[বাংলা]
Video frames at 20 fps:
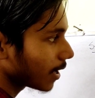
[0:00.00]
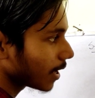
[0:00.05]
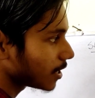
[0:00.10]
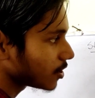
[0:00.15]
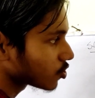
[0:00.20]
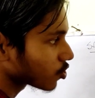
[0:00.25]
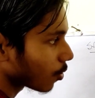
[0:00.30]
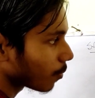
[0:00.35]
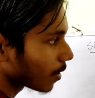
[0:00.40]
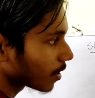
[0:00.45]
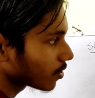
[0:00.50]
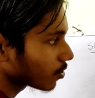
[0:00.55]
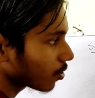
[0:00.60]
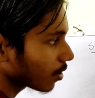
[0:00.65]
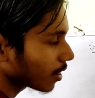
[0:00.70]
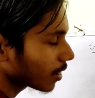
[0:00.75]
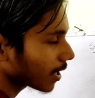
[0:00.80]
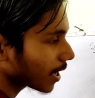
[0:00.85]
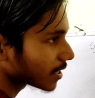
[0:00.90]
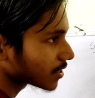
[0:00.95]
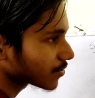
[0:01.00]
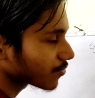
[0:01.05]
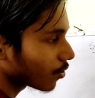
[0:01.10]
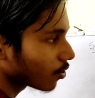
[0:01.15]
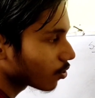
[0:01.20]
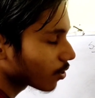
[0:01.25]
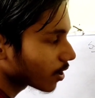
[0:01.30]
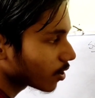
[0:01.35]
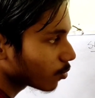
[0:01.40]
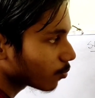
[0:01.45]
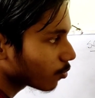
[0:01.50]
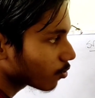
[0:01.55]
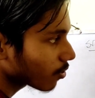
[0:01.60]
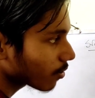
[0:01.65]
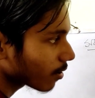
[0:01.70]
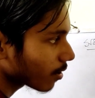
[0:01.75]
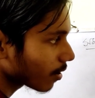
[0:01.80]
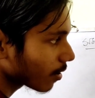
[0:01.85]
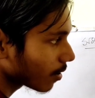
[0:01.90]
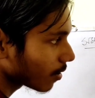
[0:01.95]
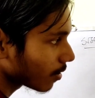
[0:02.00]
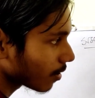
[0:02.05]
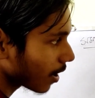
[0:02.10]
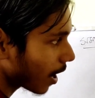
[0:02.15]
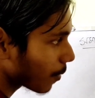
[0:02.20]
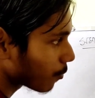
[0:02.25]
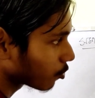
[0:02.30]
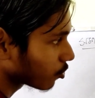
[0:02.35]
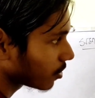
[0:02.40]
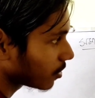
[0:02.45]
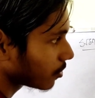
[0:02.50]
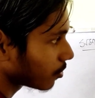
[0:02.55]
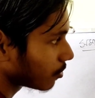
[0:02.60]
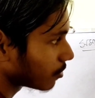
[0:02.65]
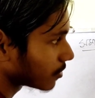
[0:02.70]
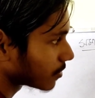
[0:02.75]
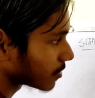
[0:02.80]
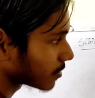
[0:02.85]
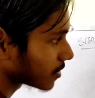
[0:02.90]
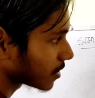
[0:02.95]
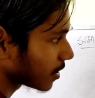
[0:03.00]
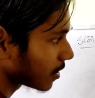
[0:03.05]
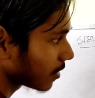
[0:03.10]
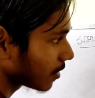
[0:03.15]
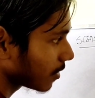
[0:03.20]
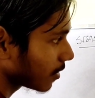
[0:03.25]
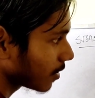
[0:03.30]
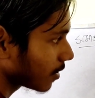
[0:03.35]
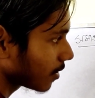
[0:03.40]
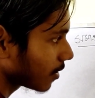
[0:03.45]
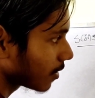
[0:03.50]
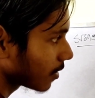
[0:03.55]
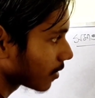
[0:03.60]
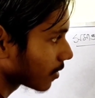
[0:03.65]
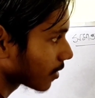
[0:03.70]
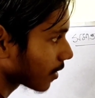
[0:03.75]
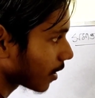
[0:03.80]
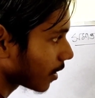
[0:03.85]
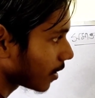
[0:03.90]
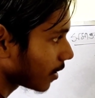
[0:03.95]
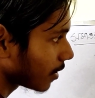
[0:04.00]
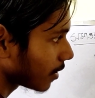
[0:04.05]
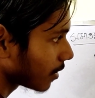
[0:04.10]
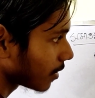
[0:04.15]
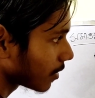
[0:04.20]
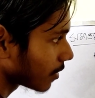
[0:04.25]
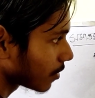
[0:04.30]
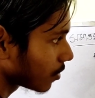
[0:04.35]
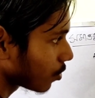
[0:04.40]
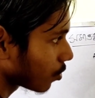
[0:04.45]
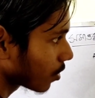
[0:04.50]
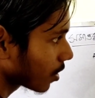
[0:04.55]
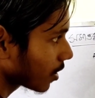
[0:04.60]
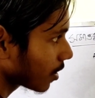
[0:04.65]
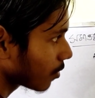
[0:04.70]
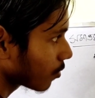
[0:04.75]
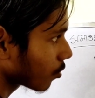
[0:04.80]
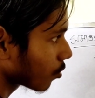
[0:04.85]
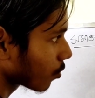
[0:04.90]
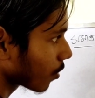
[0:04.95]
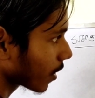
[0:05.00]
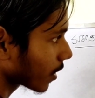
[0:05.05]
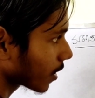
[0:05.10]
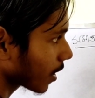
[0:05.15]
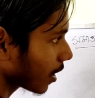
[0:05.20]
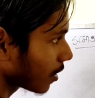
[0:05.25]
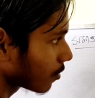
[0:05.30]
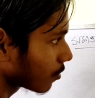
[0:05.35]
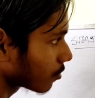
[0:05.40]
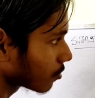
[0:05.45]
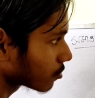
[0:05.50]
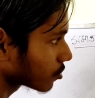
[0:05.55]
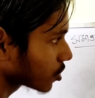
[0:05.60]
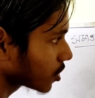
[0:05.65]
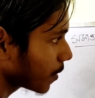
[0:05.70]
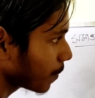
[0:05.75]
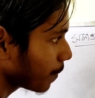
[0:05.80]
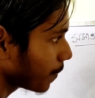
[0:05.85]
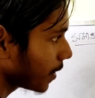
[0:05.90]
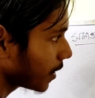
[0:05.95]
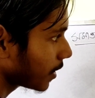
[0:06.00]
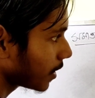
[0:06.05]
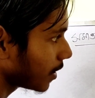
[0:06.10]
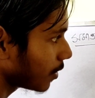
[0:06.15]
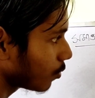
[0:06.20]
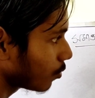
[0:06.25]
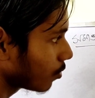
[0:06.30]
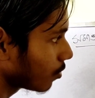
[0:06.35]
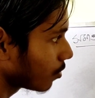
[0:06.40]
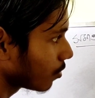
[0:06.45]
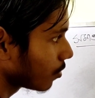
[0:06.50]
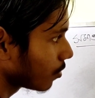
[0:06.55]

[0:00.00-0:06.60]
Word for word: এই সমান্তরাল ফলকের ওপর আপতিত হচ্ছে তাহলে ধরে নাও কোনো একটা আলোকরশ্মি পিকিউ